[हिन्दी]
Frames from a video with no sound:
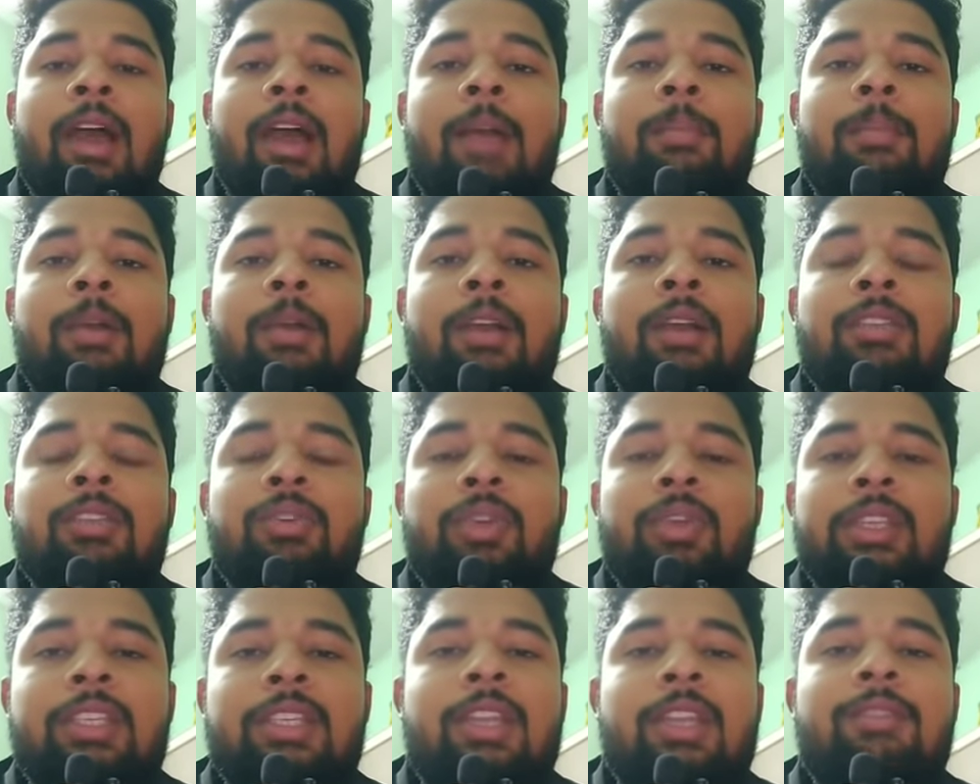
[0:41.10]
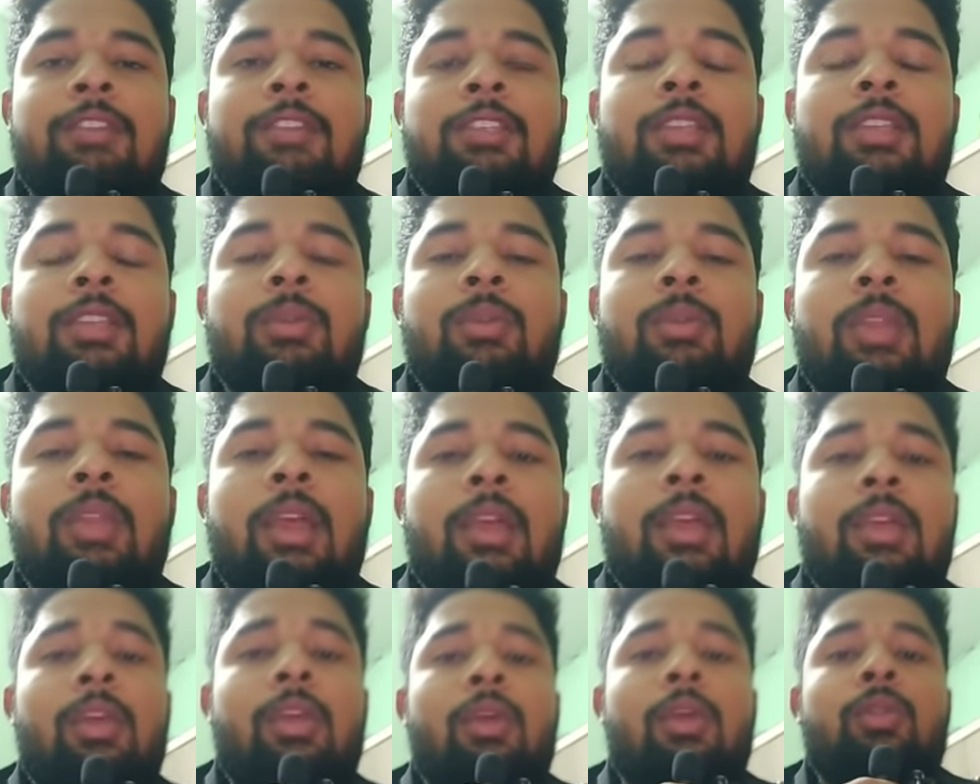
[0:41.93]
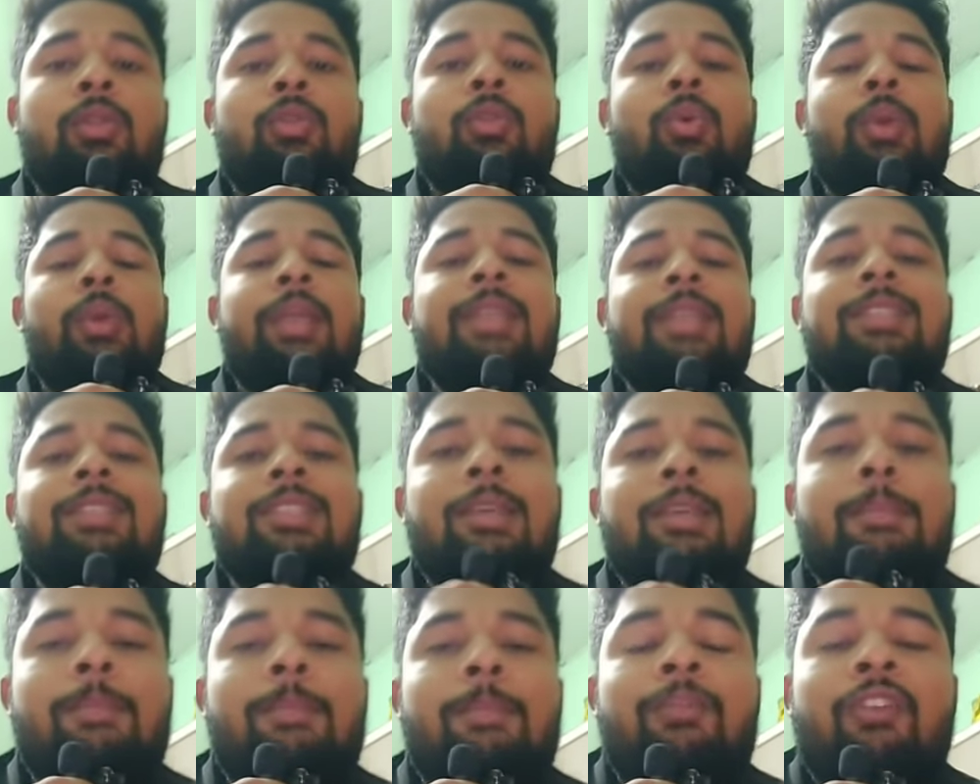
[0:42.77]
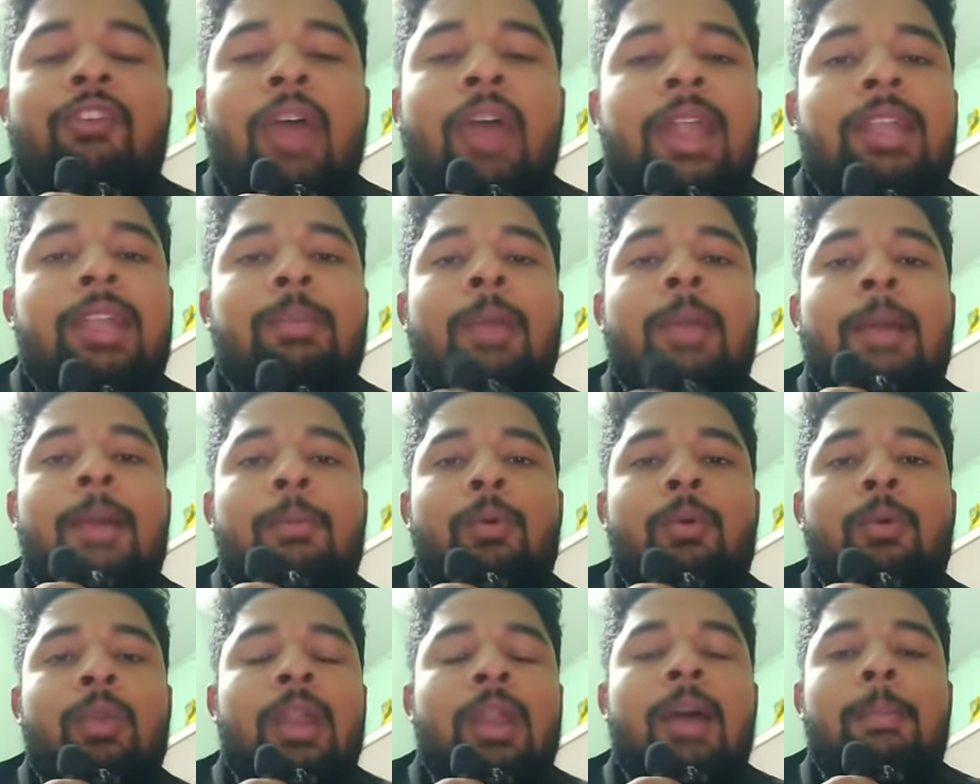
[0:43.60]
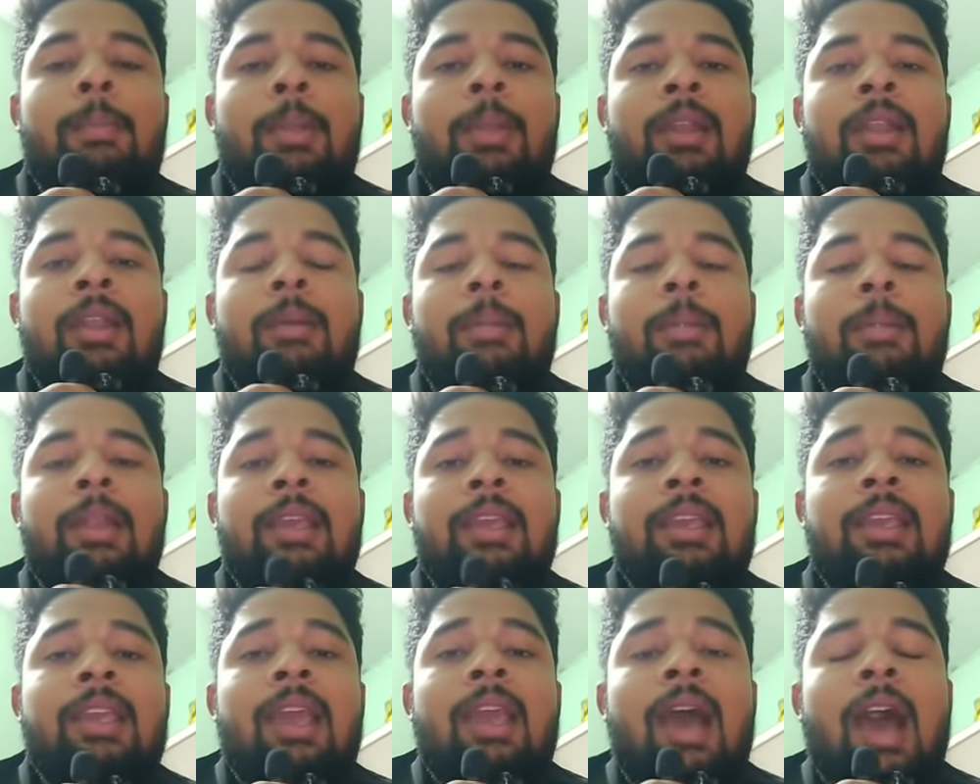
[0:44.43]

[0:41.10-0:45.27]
आपका जो रिजर्वेशन होता है तो इन सब फाइट में आपको ना पढ़ना पड़े